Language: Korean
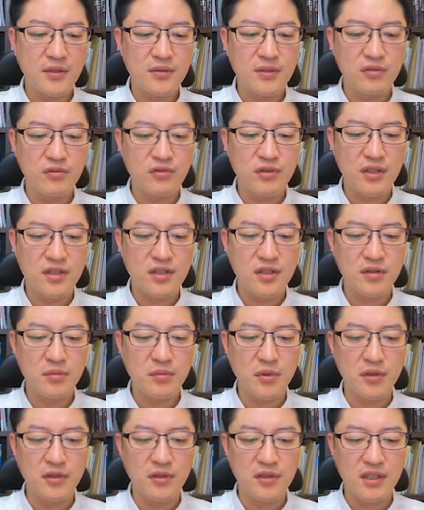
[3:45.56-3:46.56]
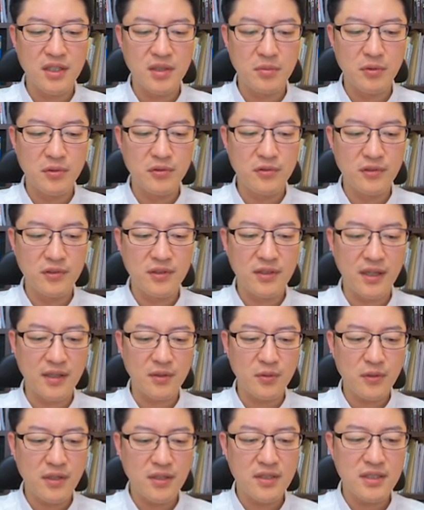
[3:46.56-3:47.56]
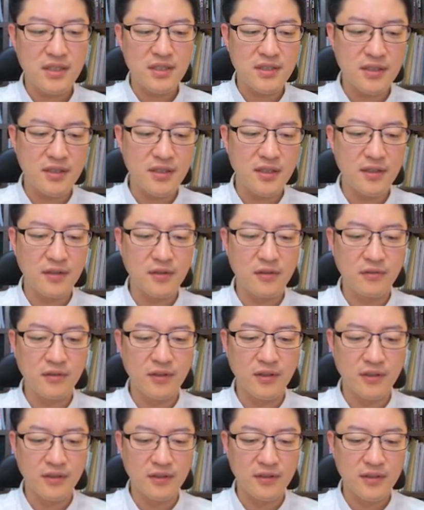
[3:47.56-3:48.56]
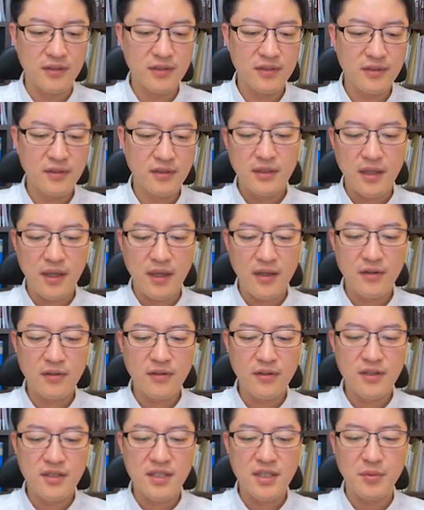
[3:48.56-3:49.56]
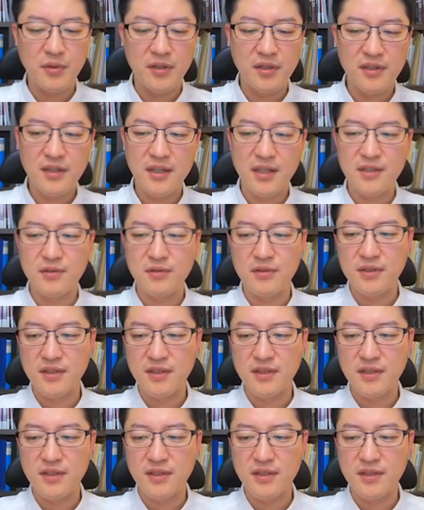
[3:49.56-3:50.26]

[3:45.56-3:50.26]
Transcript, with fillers: 자동차를 운전할 수 있는 면허는 기본으로 다 똑같이 있어야 되는 거고요 이거는 대형 견인차 면허를 가지고